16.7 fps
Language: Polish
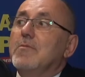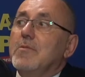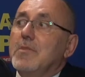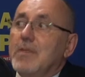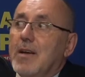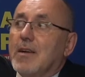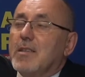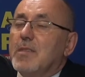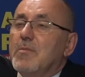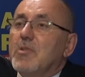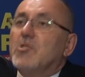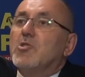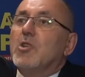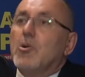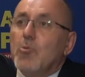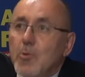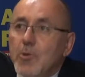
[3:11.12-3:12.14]
jak gdyby
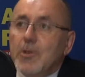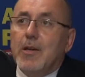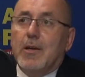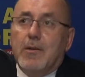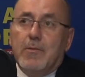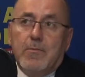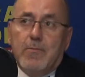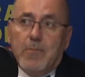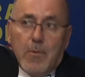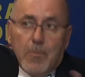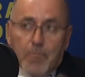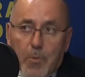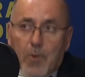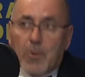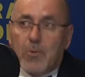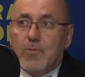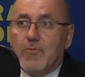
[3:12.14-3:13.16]
szczególnie
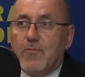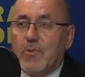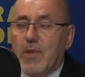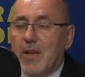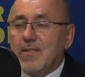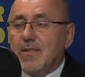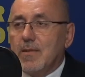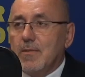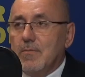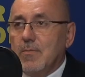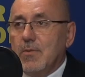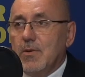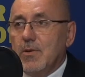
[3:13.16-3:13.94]
po 12